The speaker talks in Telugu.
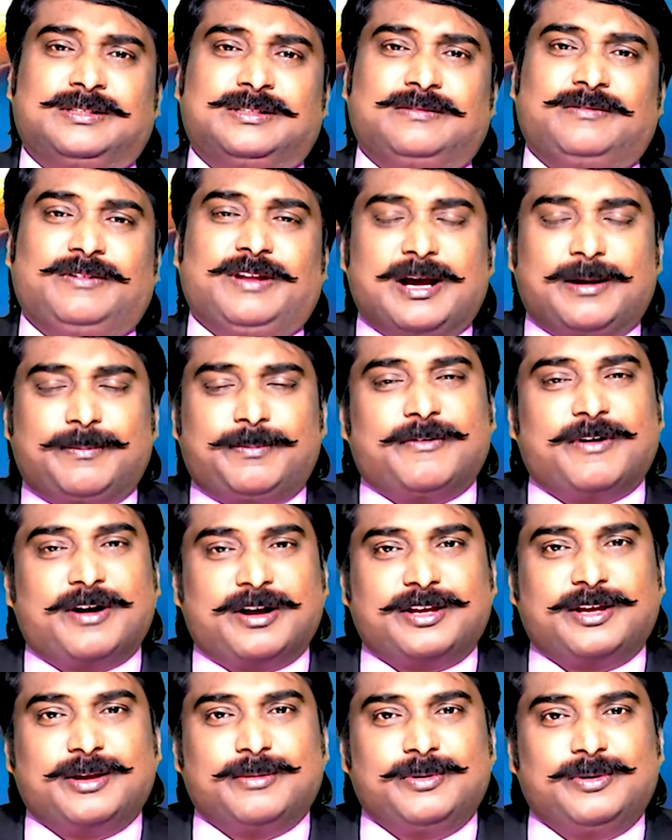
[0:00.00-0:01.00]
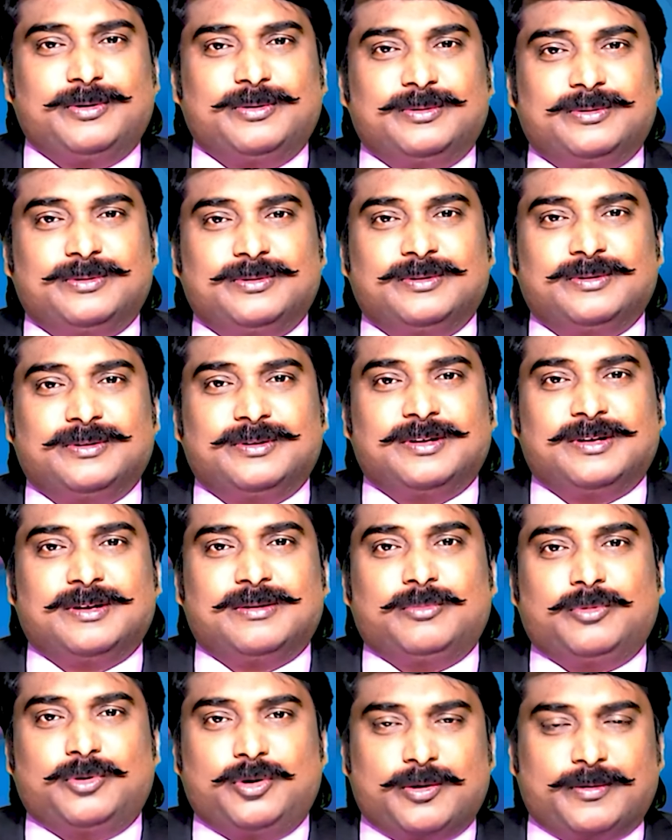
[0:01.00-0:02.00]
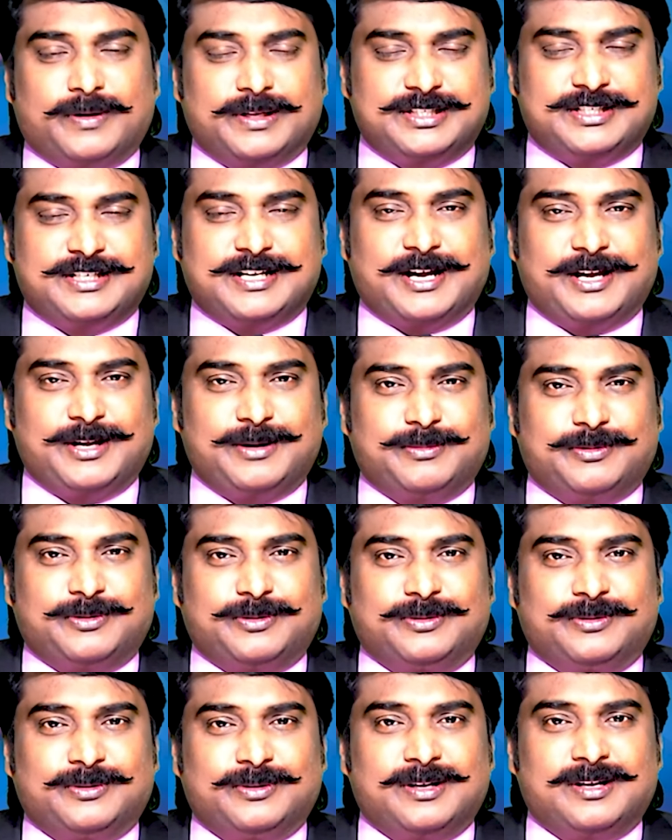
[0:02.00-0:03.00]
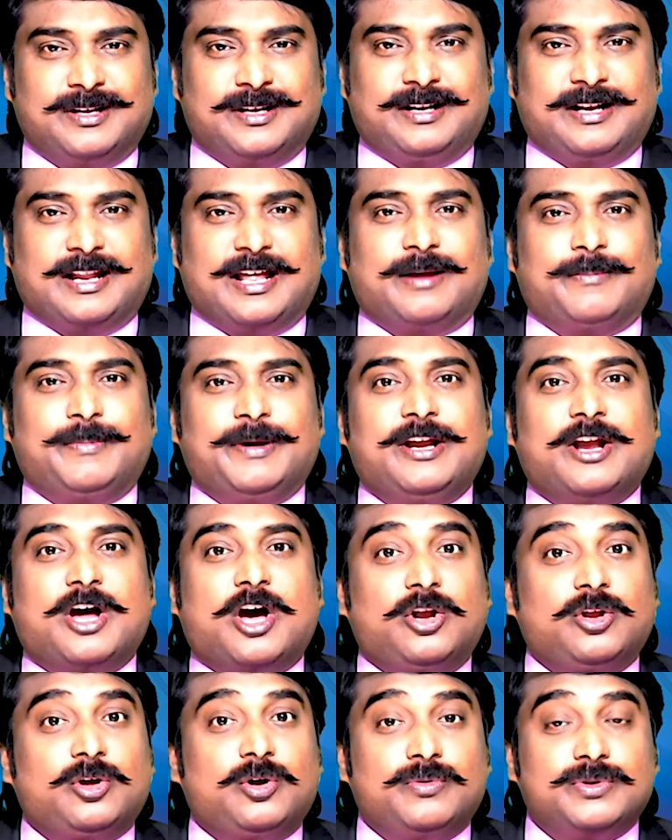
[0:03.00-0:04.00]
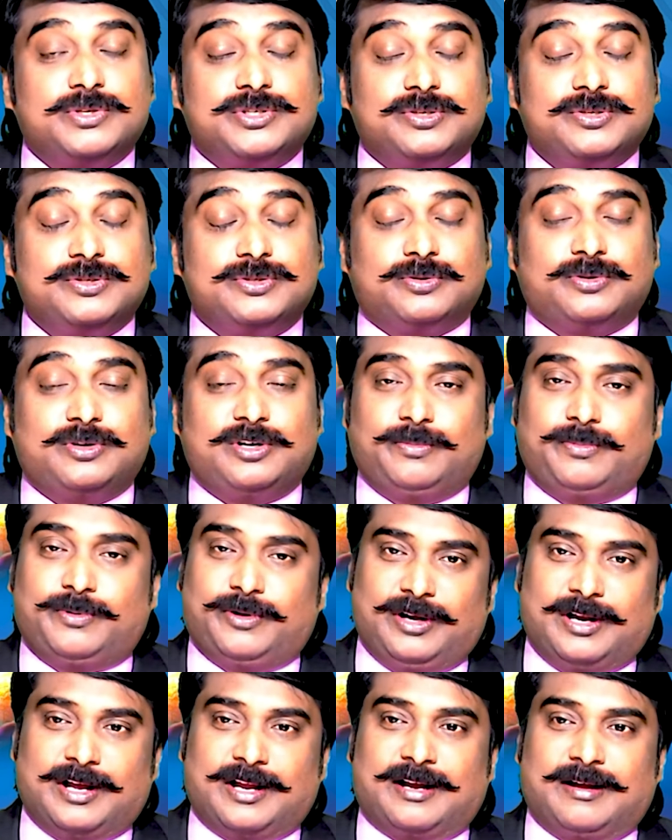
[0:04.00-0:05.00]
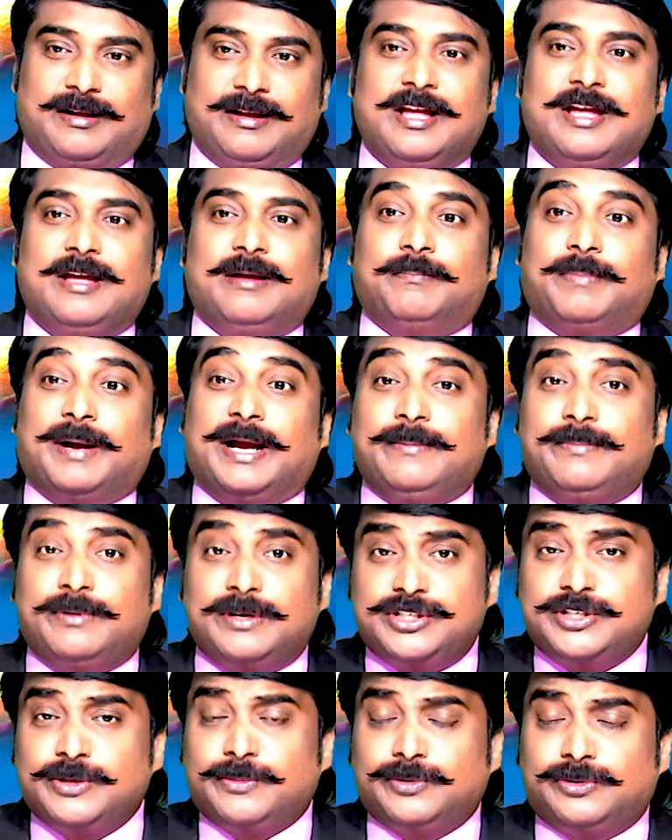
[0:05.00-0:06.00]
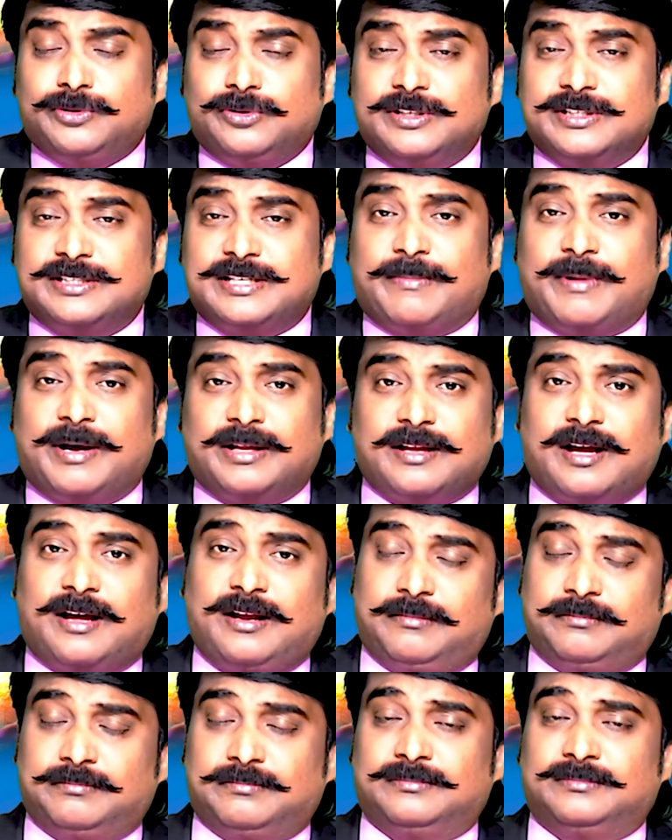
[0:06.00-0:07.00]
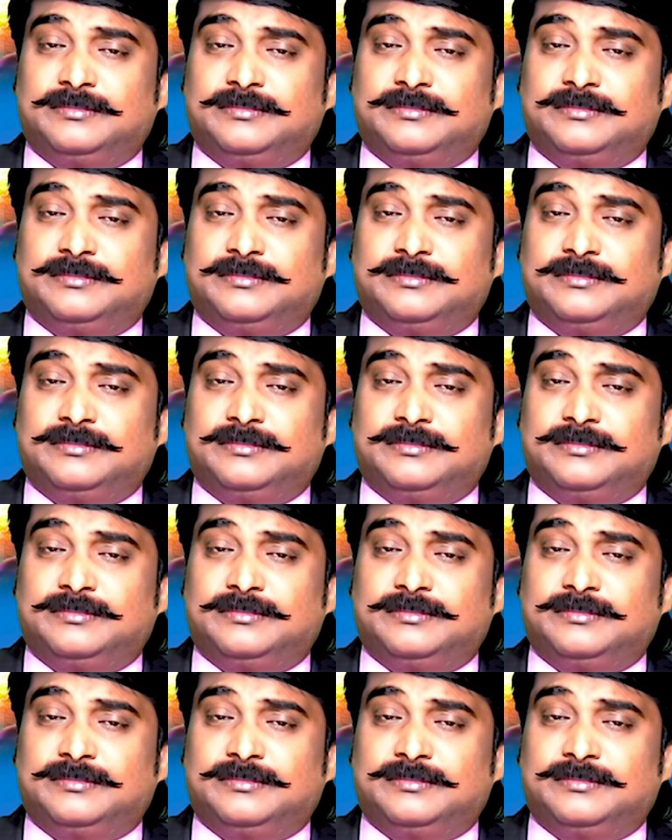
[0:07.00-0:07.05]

విలాపవాక్యములు మూడవ అధ్యాయము నలభై నాలుగు వచ్చిన చూడండి ప్రియులారా బైబిల్ చెబుతుంది సమాధానం